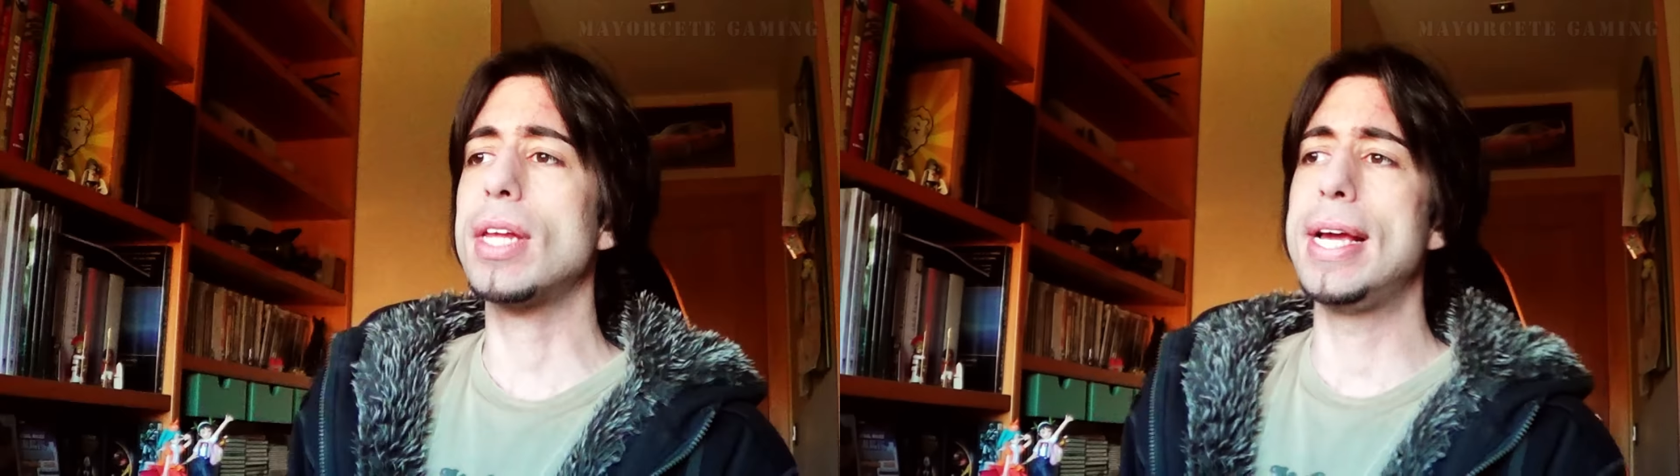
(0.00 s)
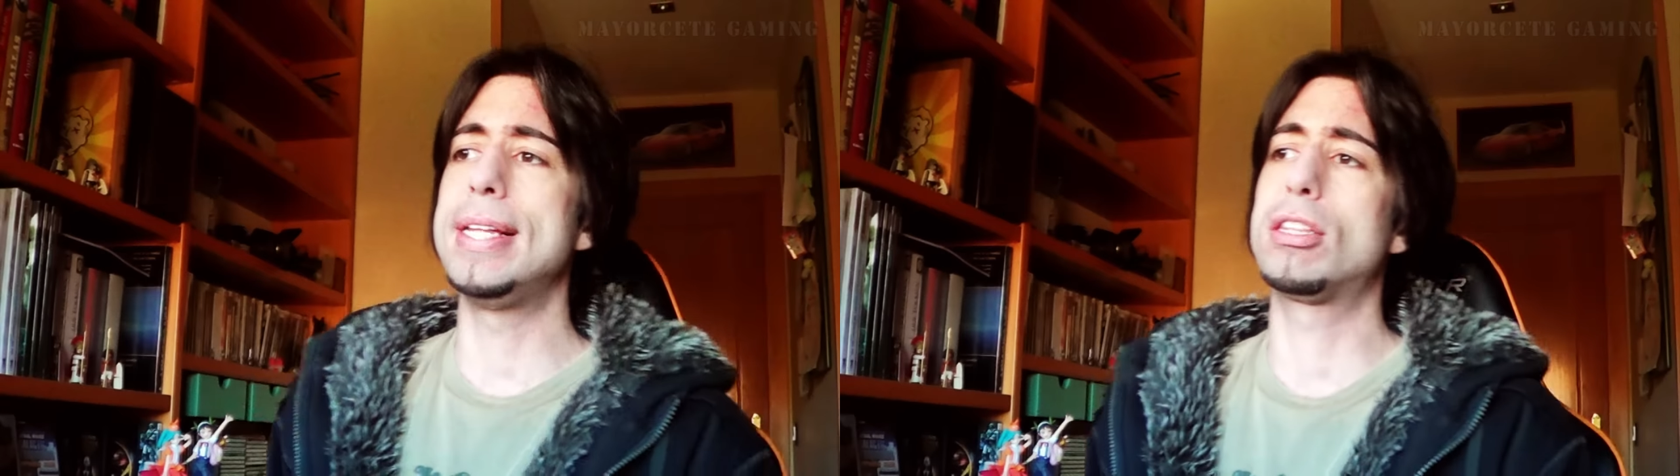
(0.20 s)

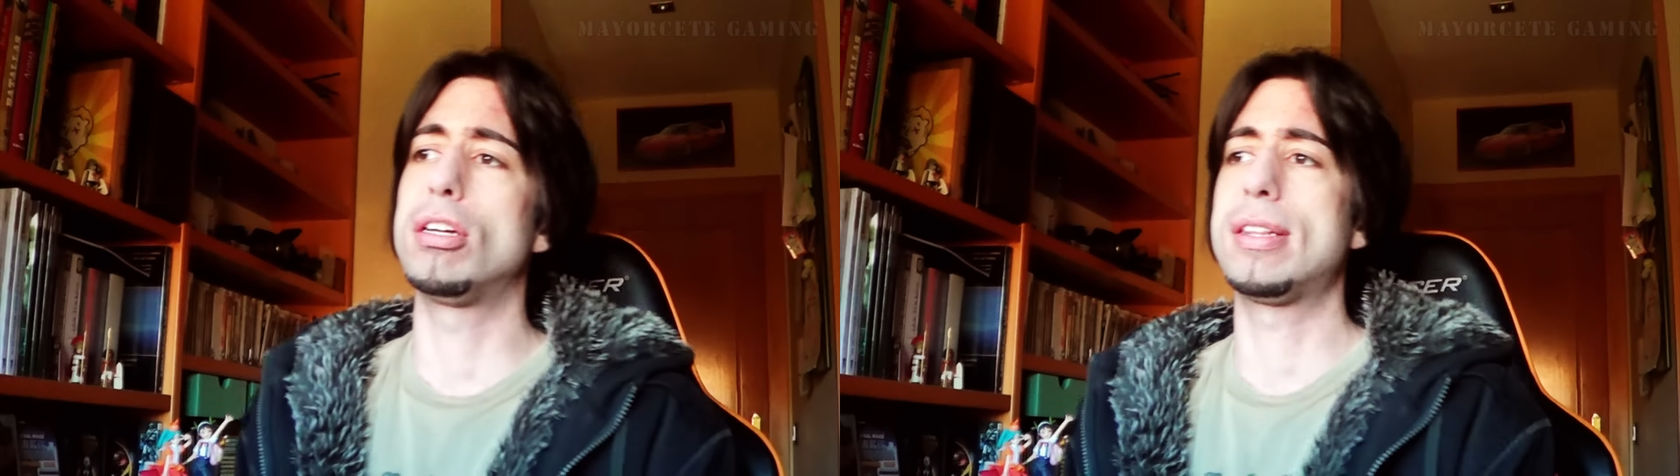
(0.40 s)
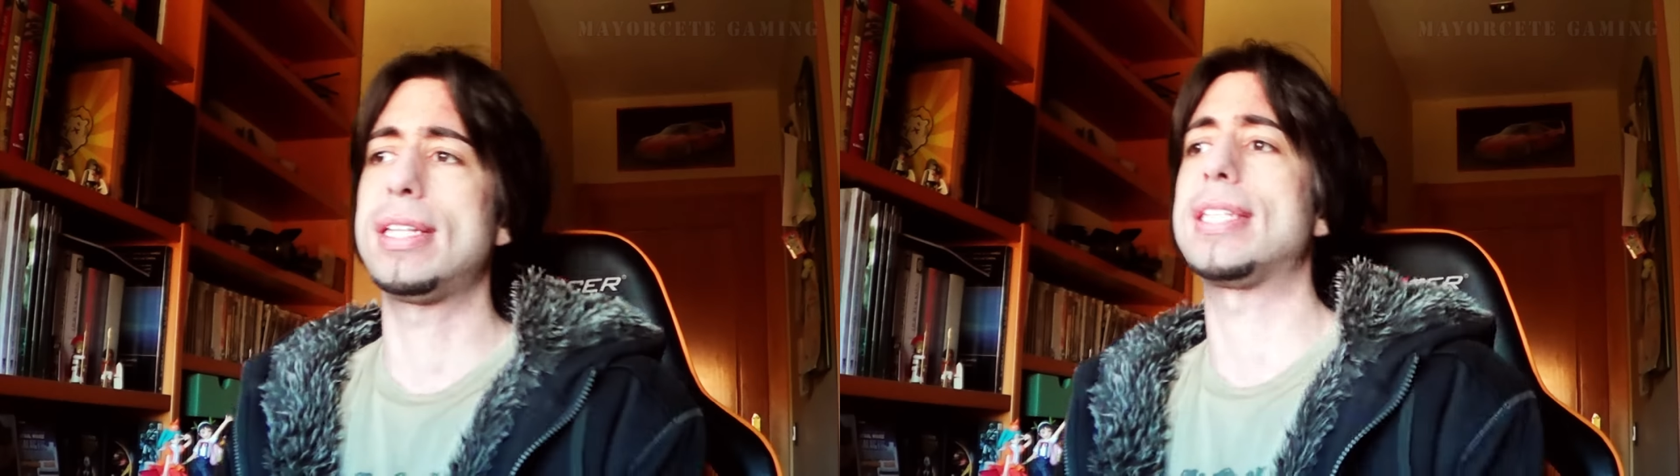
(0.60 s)

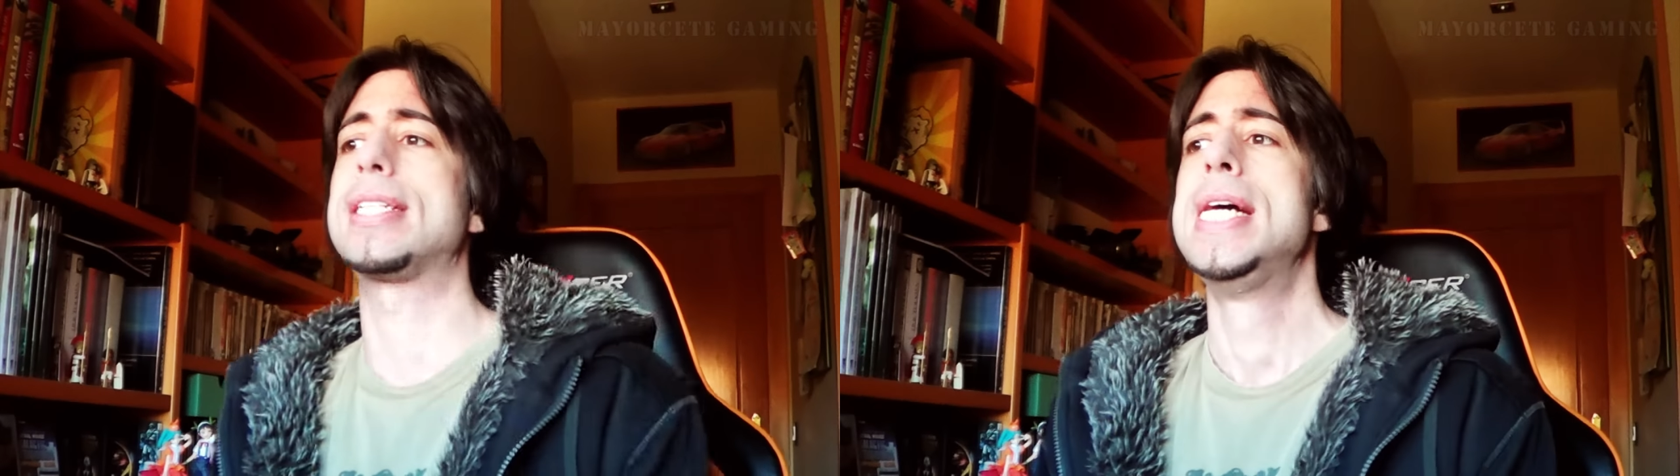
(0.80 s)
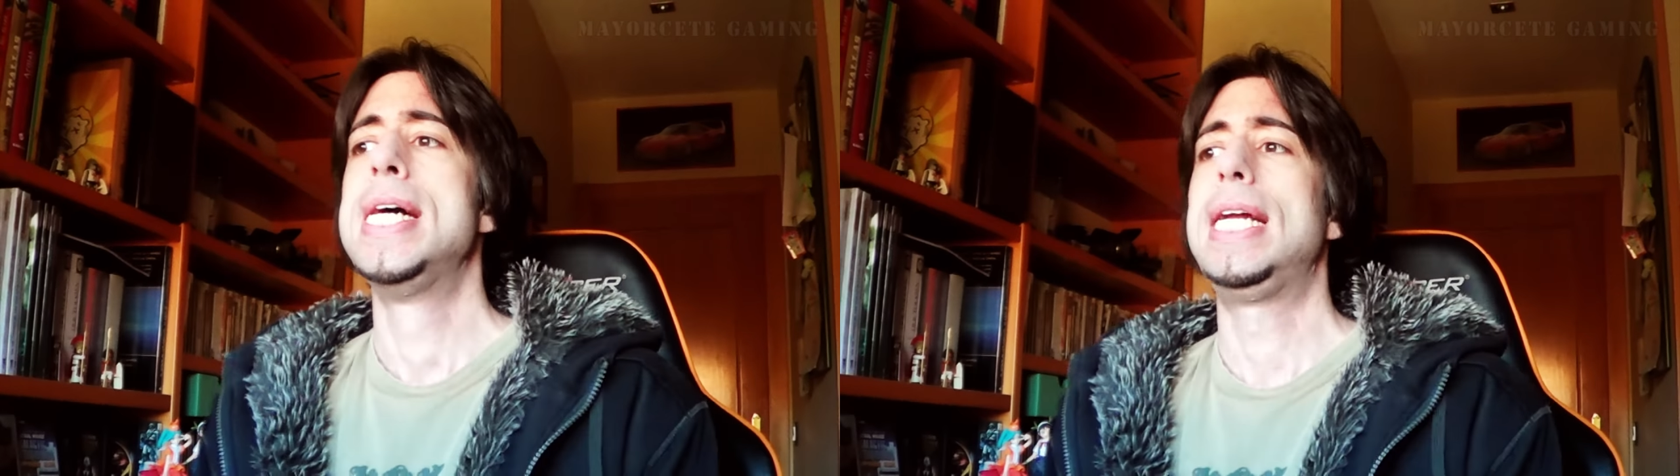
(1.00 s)

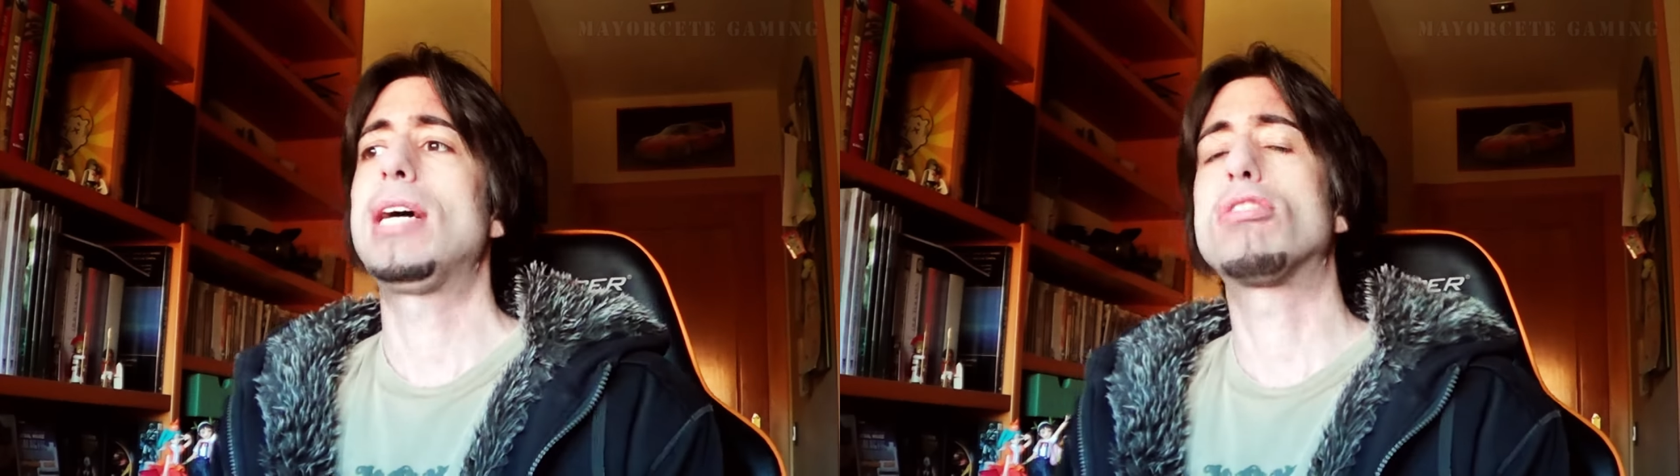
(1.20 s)
Entonces, la